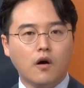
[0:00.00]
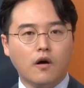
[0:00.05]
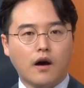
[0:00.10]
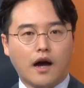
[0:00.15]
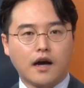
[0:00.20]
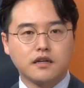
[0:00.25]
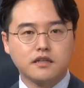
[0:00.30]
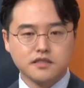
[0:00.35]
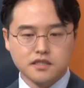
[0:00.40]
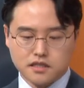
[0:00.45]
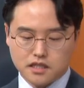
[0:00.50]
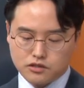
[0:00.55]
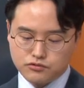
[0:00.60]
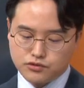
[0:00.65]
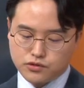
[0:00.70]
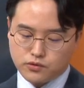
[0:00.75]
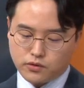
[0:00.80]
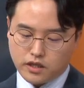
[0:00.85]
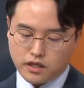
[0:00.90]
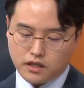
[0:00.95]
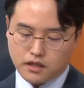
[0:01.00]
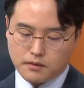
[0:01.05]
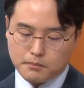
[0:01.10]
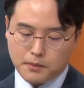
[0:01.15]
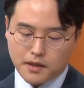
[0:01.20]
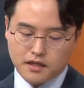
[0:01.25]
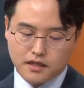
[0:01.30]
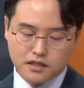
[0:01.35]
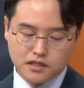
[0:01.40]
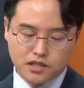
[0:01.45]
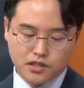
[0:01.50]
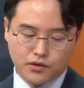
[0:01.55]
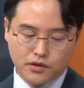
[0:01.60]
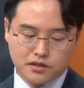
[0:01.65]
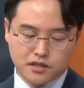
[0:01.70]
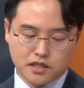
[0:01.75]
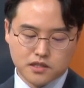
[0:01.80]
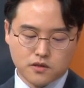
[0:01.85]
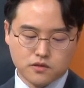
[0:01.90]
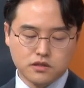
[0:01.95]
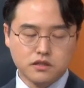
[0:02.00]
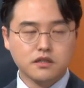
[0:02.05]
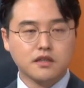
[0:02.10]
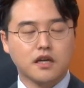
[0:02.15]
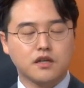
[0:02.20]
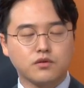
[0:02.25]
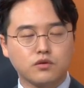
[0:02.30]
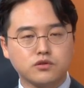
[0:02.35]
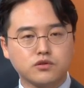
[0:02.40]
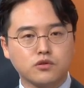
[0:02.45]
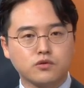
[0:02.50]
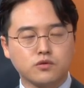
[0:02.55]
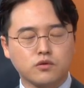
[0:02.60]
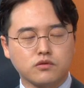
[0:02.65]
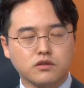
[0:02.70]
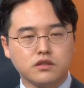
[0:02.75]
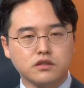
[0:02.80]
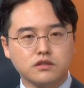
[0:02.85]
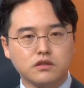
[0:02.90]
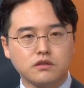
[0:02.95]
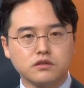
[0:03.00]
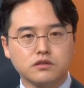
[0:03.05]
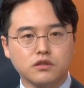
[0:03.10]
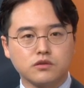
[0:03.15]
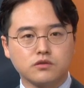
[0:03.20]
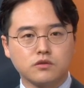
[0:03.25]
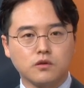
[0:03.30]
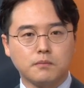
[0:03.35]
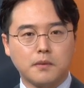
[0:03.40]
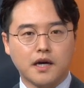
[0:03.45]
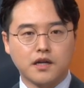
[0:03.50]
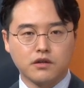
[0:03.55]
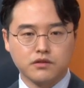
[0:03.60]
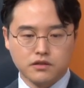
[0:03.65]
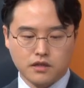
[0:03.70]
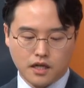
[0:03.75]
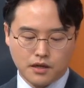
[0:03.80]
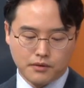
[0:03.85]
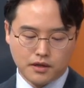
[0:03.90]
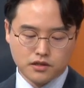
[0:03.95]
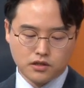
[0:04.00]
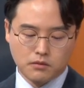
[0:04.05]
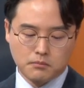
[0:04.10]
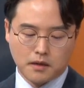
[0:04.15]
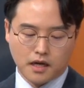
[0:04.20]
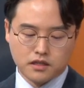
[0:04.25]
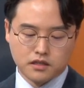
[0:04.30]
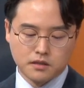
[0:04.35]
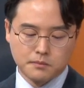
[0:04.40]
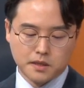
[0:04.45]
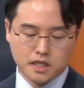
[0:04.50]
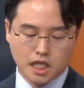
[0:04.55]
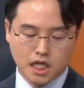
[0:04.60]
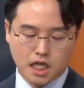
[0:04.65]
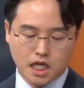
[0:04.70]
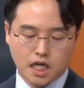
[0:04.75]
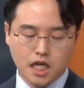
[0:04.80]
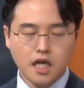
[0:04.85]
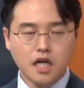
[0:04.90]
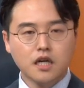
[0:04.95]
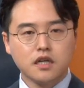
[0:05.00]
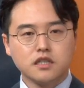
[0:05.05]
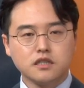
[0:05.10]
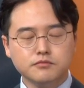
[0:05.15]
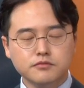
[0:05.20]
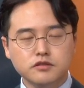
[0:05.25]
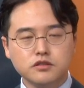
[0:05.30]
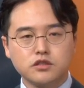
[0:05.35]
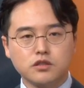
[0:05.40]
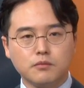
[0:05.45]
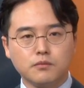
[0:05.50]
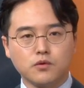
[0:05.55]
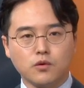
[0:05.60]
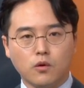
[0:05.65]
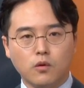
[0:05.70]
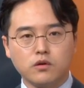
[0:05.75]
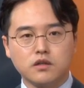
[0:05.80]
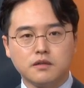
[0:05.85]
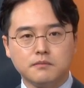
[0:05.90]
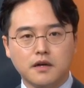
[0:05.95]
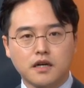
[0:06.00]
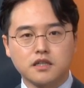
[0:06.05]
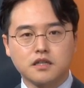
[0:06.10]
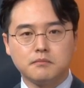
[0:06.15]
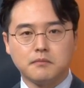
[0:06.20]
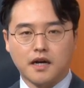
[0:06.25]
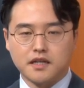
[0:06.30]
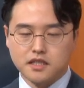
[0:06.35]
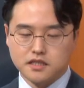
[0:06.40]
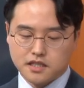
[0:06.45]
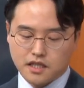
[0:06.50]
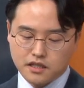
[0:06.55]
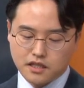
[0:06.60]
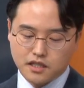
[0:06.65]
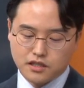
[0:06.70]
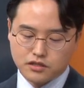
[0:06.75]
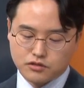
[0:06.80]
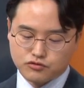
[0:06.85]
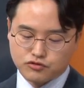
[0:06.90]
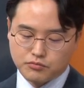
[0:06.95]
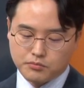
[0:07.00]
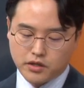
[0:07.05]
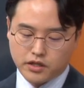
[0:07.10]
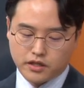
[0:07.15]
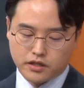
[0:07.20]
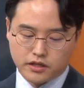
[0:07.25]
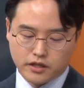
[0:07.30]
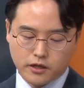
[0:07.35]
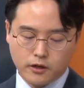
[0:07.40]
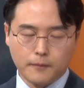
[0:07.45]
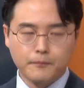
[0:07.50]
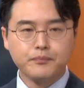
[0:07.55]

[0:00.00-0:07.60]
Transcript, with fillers: 아크 자산운용이 팔란티어에 대해서는 계속적으로 긍정적으로 발언을 해왔던 만큼이나 의문점도 그만큼 많이 생기는 국면인데요.